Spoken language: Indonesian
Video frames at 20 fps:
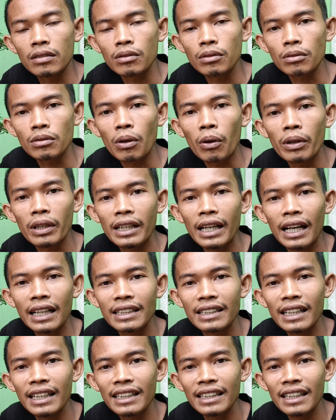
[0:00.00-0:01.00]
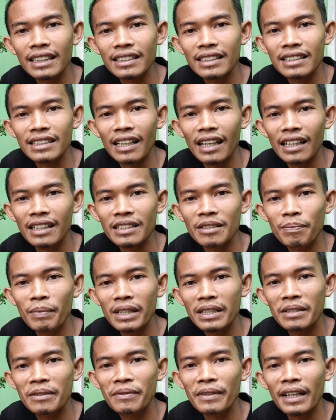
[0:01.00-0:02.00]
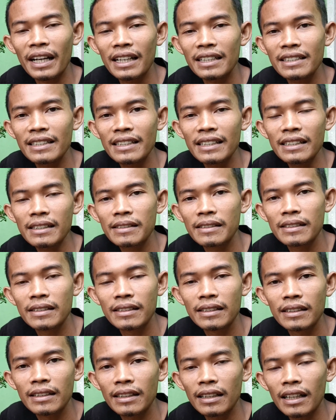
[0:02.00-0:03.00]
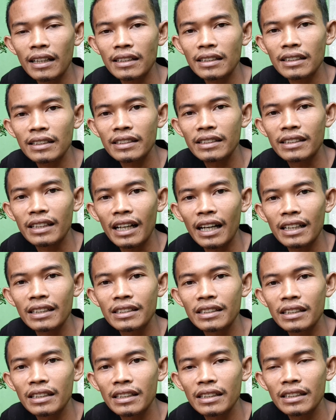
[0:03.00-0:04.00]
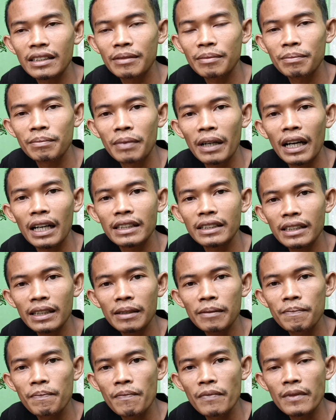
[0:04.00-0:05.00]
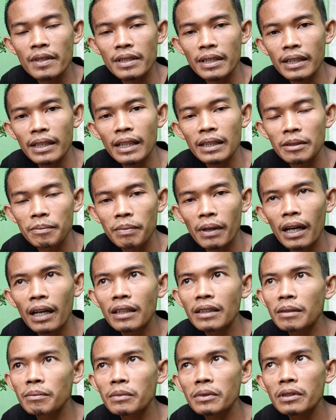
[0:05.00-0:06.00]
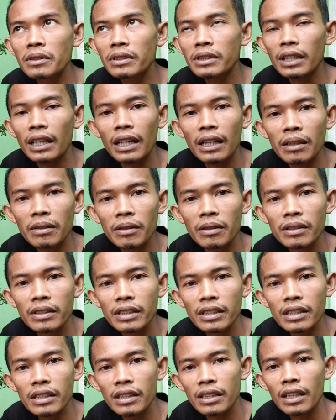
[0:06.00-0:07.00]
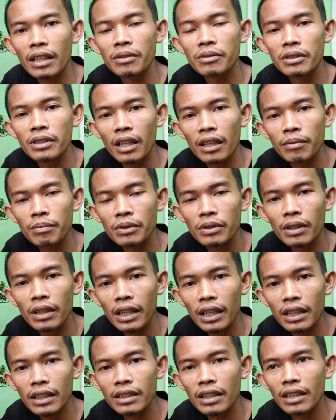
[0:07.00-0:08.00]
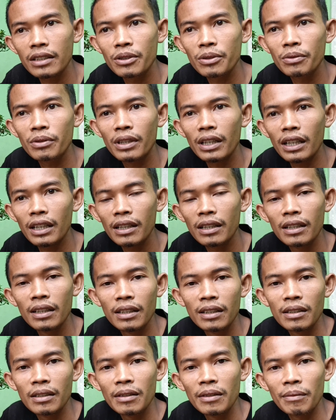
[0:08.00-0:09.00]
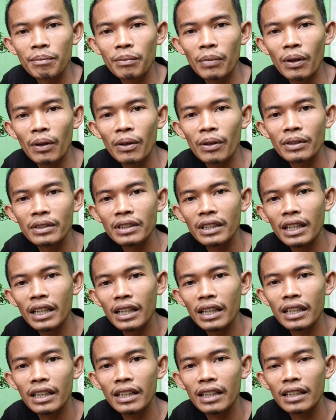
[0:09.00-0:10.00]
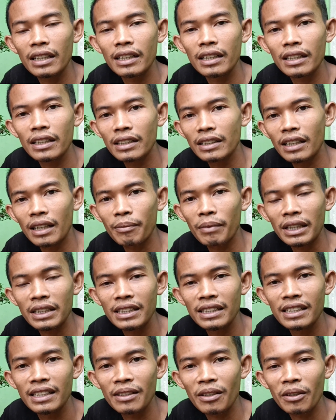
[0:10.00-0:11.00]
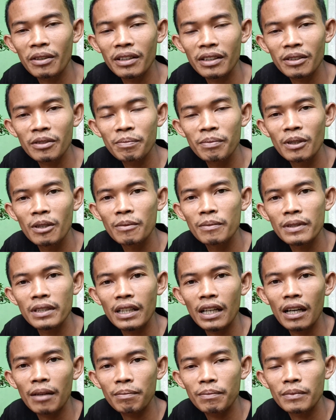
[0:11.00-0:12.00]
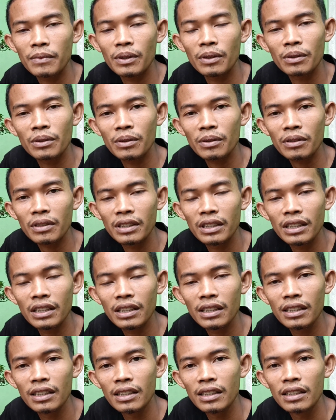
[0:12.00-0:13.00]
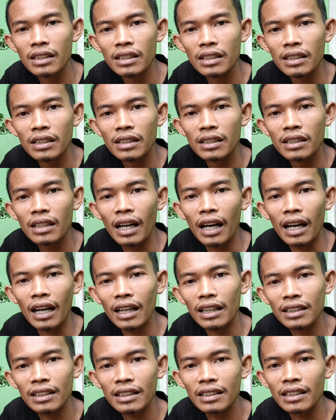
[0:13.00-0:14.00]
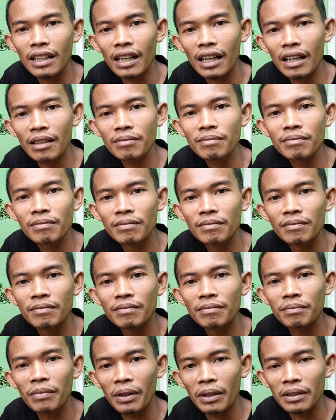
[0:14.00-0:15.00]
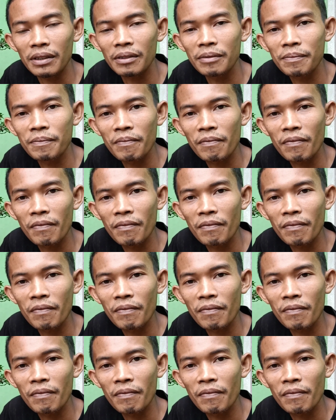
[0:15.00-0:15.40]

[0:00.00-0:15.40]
tutorialnya yang secara spesifikasi karena tidak ada bahannya. Saya ada bahan namun sekarang kondisi sedang hujan pula dan juga pohonnya yang masih di ground itu belum siap untuk diangkat ke dalam pot.